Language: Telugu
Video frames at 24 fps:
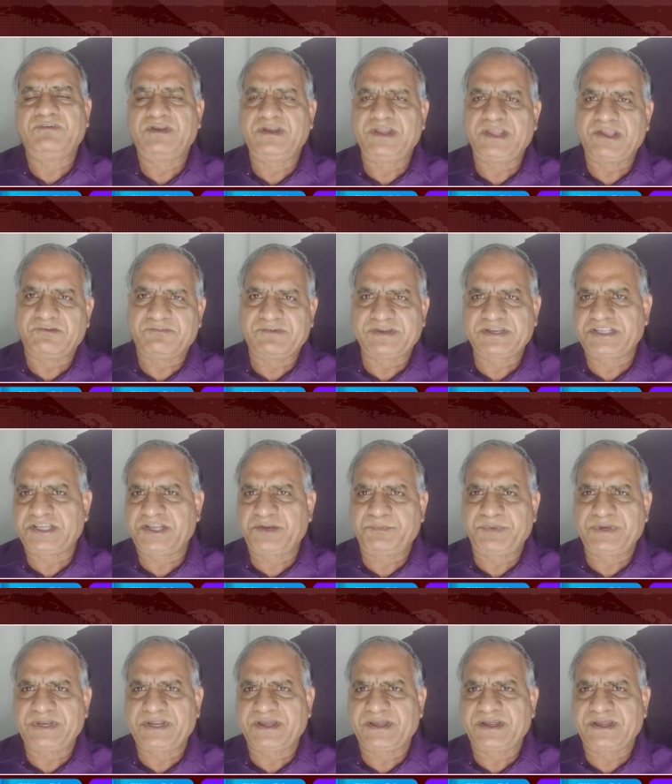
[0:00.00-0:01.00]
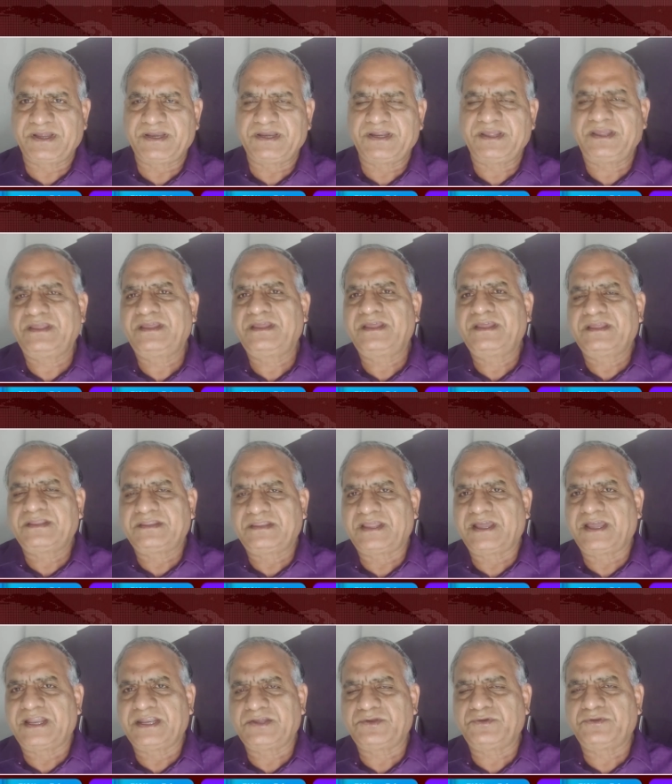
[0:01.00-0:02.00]
వీళ్ళు ఎవరు జరిపినా కానీ
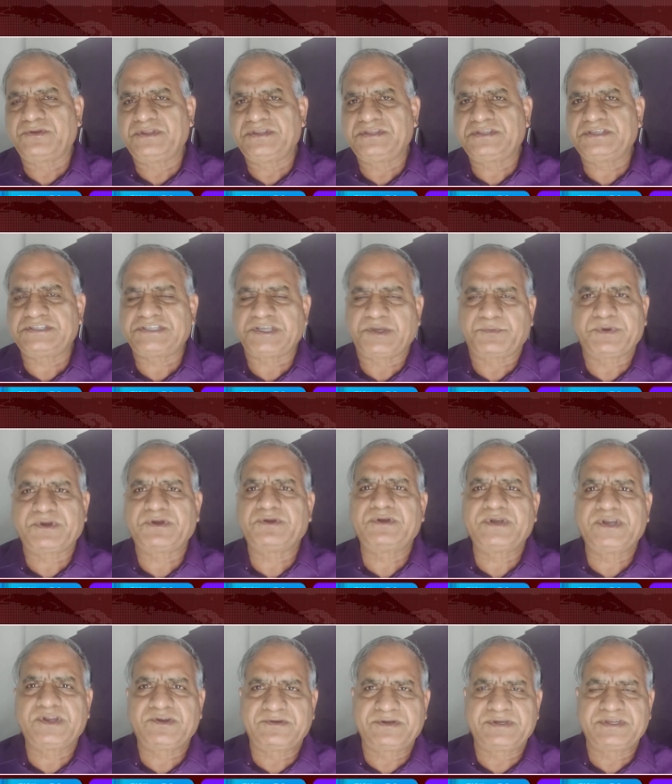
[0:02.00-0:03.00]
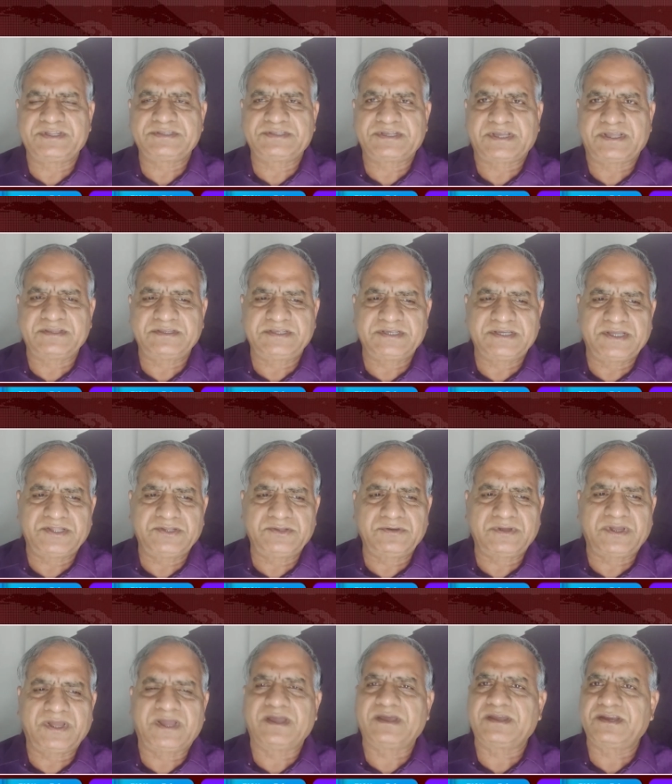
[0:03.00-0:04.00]
దాని గురించి చెప్పకుండా ఉండడం సాధ్యం కాదు
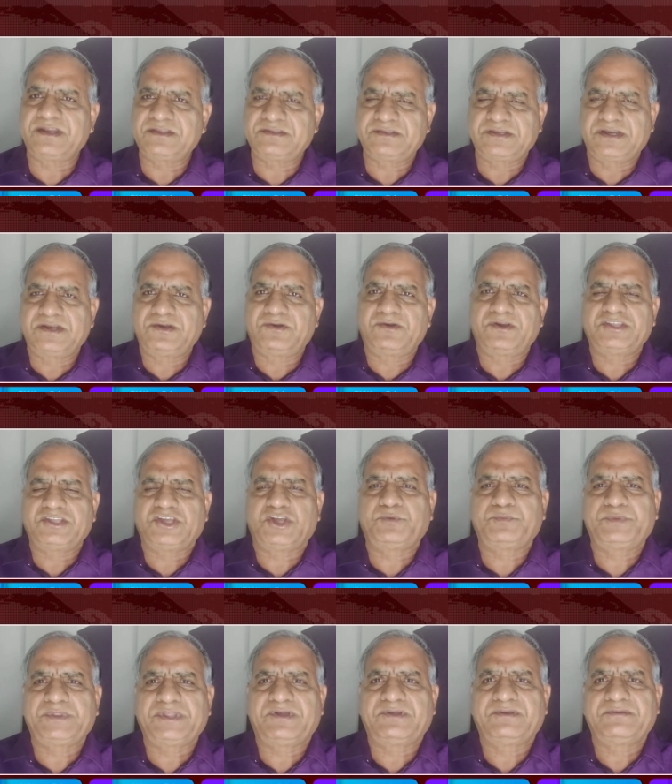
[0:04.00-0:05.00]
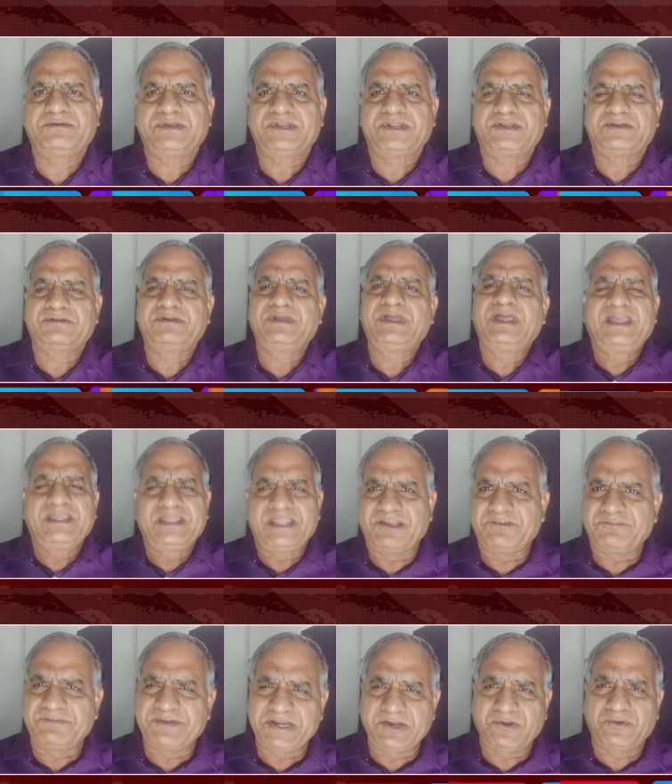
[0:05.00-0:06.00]
కాంగ్రెస్ వాళ్ళు కూడా జరుపుతూ ఉంటున్నారు
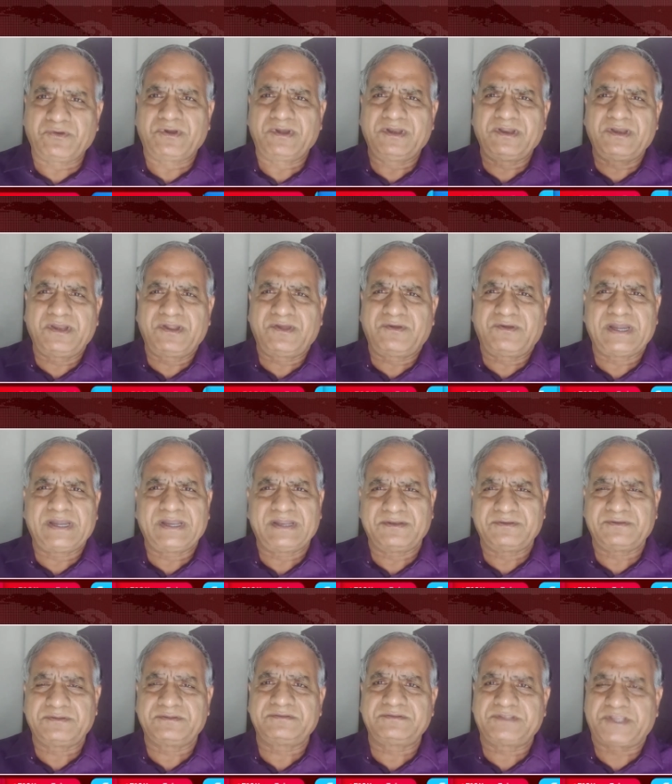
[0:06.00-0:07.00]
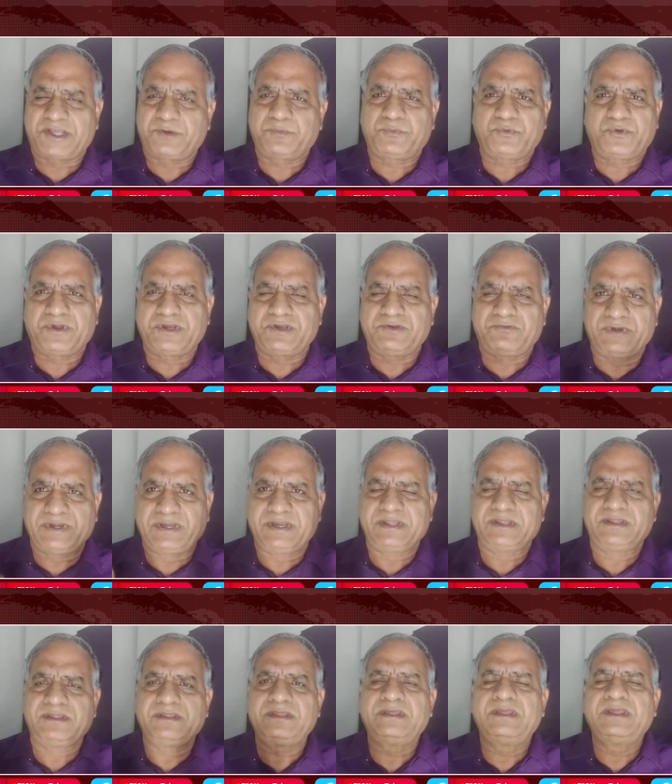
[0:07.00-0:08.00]
ఎవరి కోణంలో వాళ్ళు
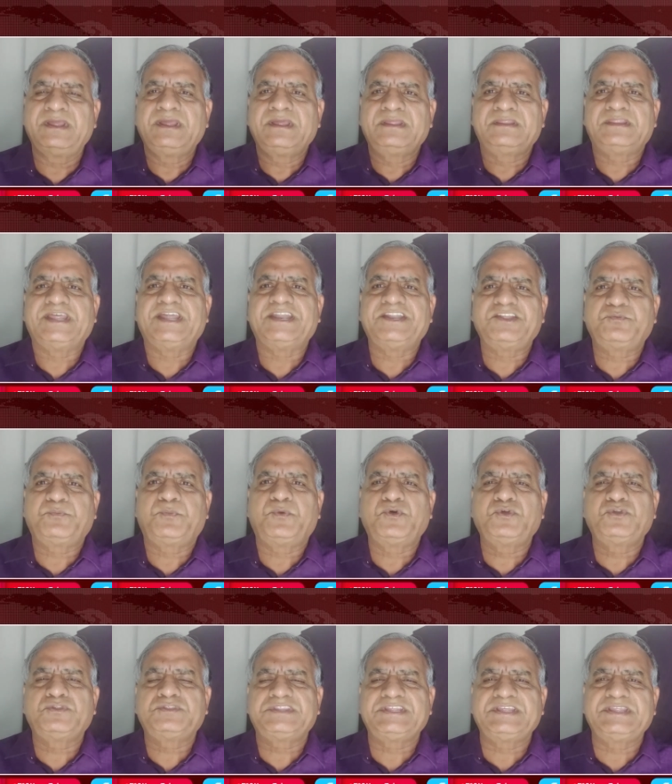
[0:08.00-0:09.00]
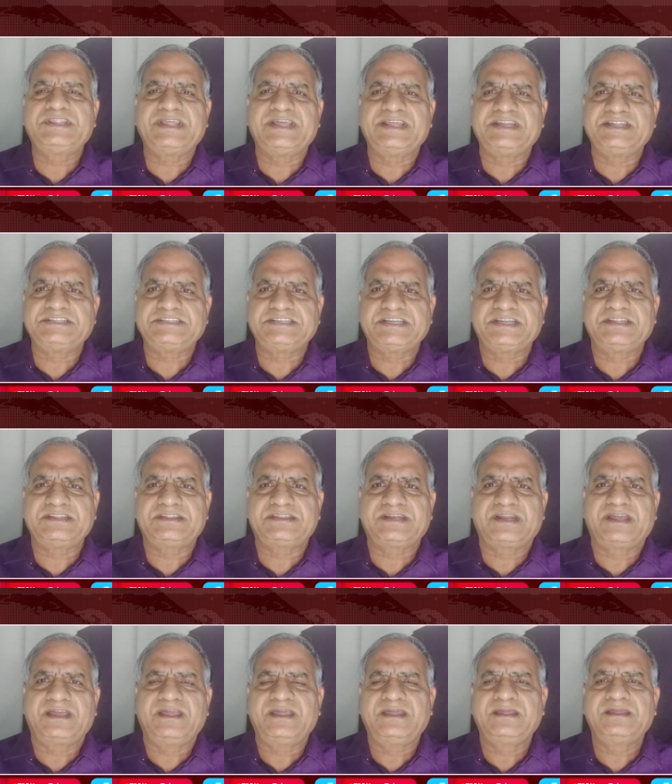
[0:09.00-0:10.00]
జరుపుకొనివ్వండి దాని స్ఫూర్తి దాని
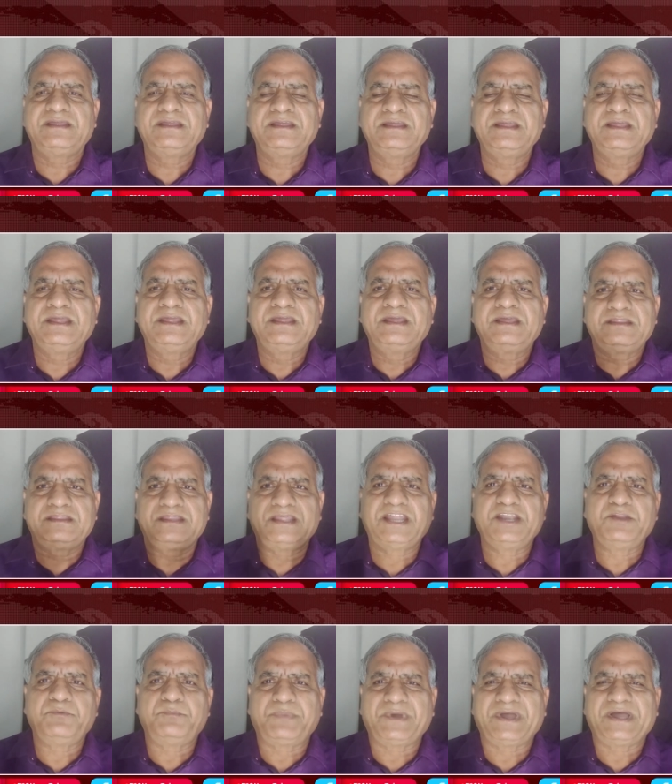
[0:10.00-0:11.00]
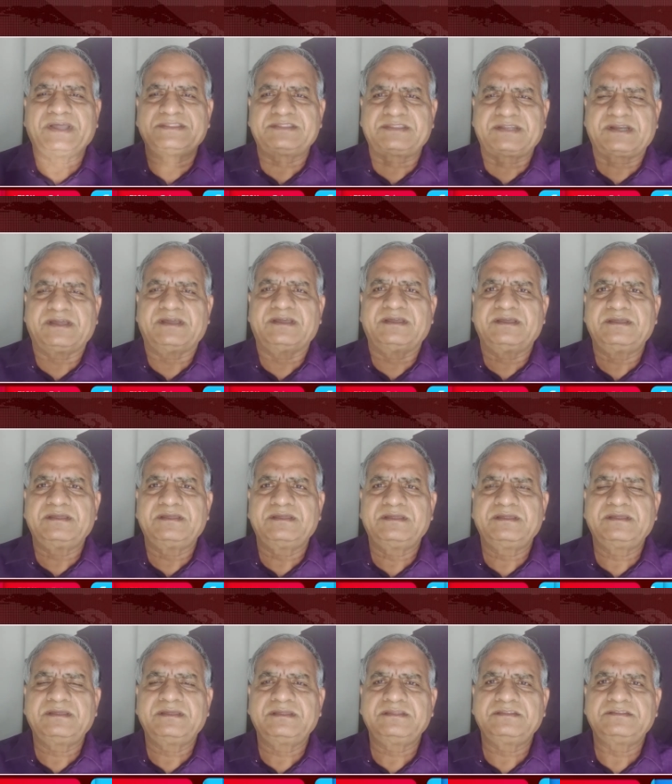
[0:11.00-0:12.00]
చరిత్ర దాని పాత్ర
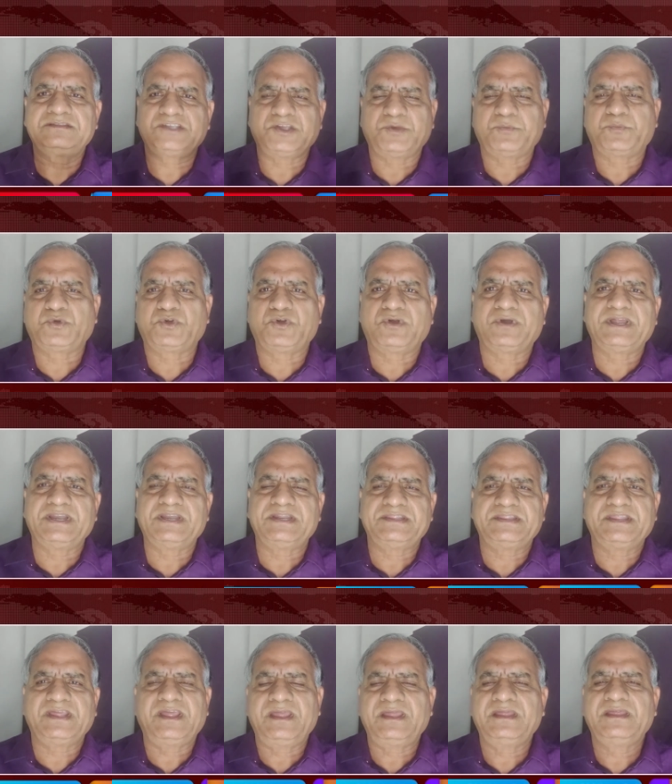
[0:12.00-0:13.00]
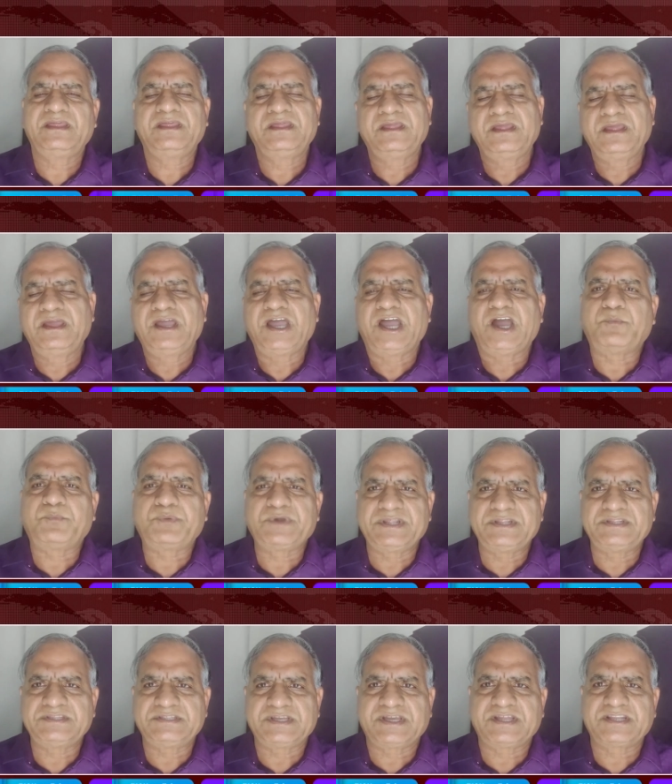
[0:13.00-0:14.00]
చెప్పుకోగలిగితే అప్పుడు
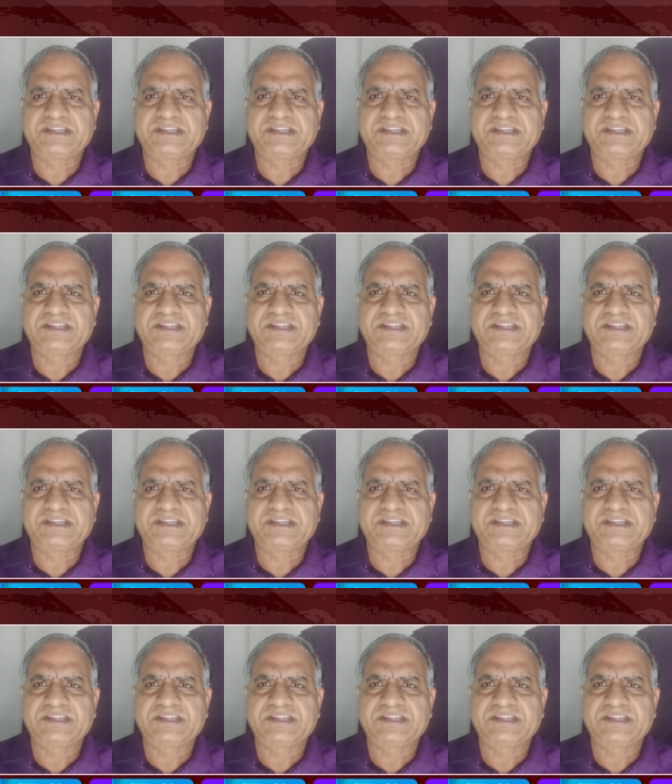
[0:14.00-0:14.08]
అది